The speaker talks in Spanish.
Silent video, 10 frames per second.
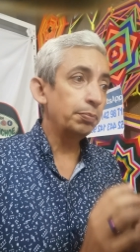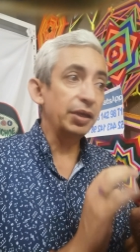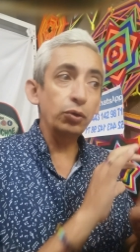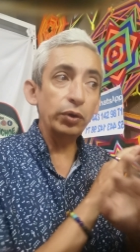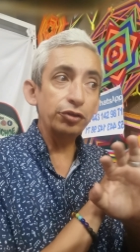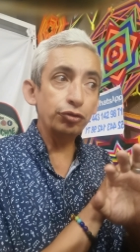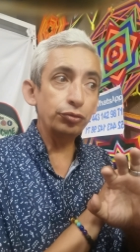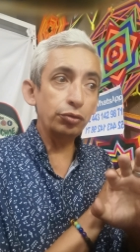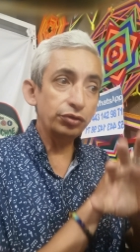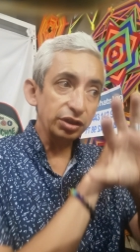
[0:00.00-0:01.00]
Pero eso
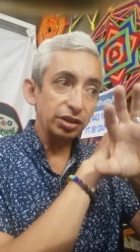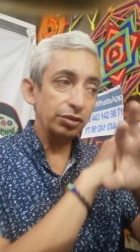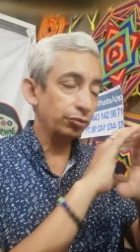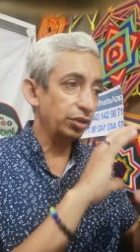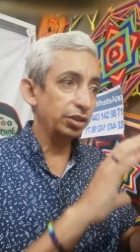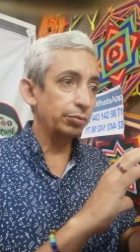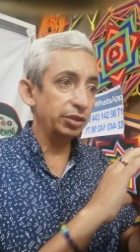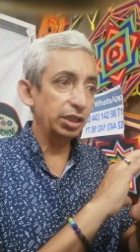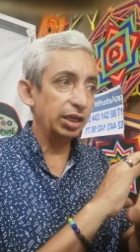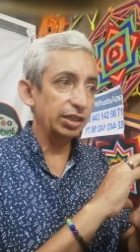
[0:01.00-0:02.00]
no, lo no
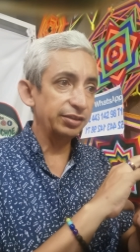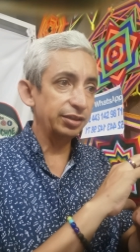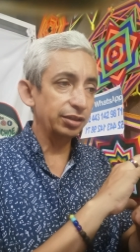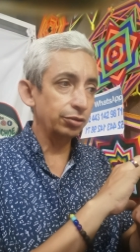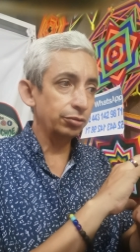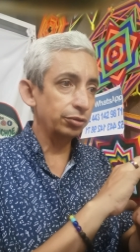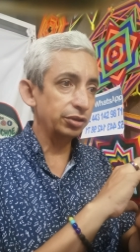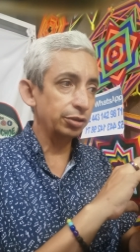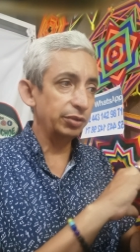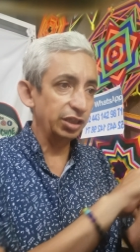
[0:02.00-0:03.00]
determina el cáncer, no lo
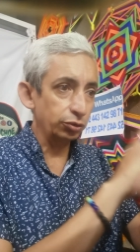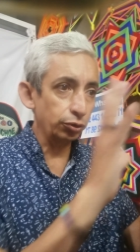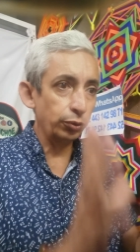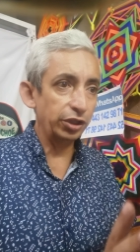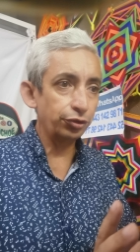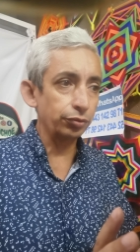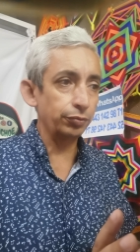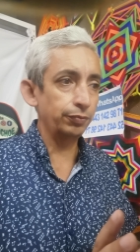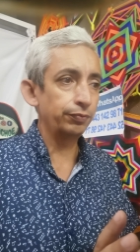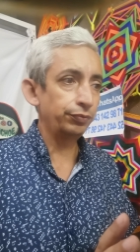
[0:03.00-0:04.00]
determina todo eso.
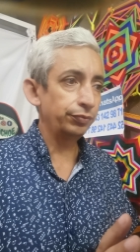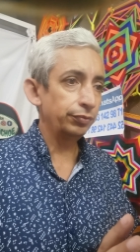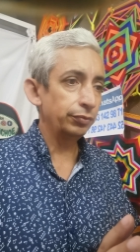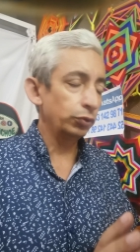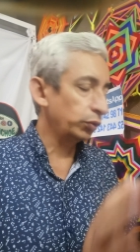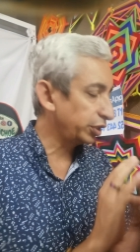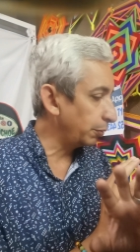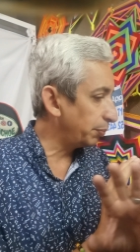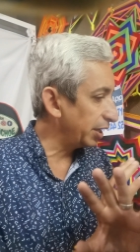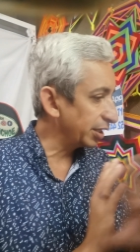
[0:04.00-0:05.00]
No es
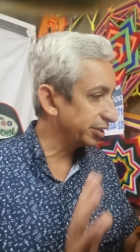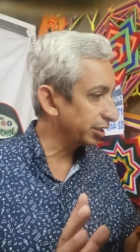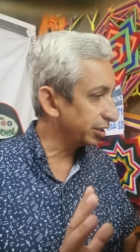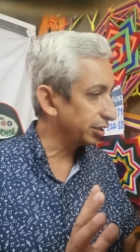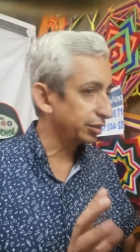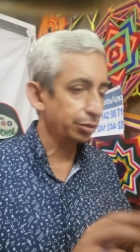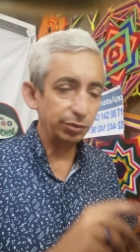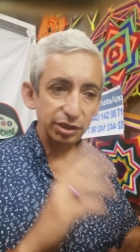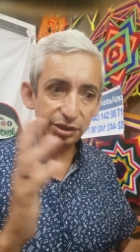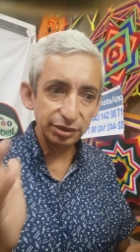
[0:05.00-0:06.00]
el pH el que
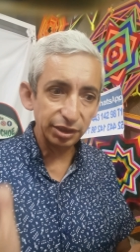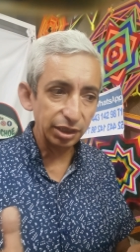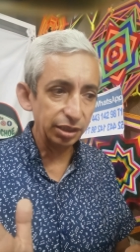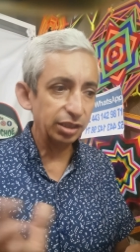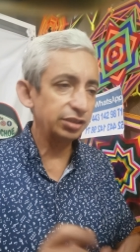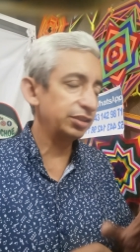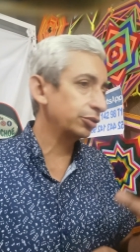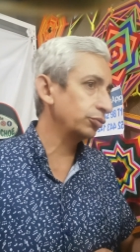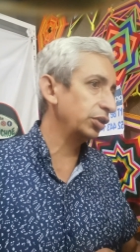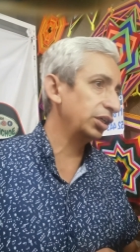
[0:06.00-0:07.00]
determina si hay
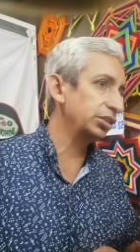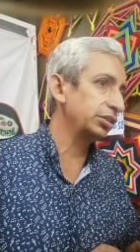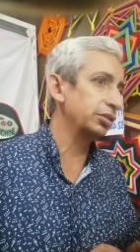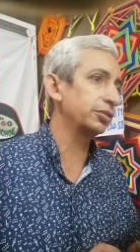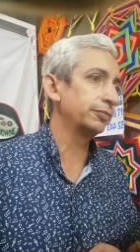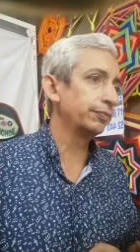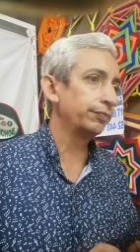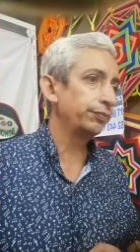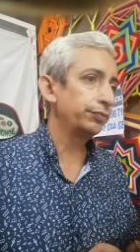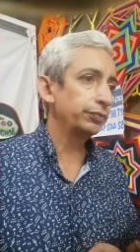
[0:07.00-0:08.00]
cáncer o no hay cáncer.
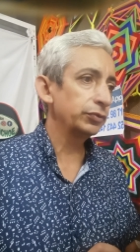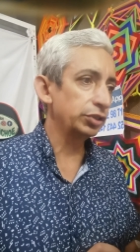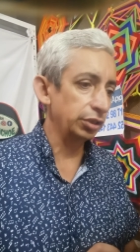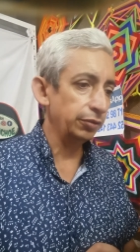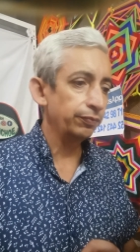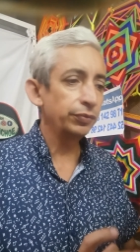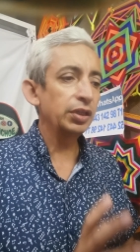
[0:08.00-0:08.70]
¿Sí?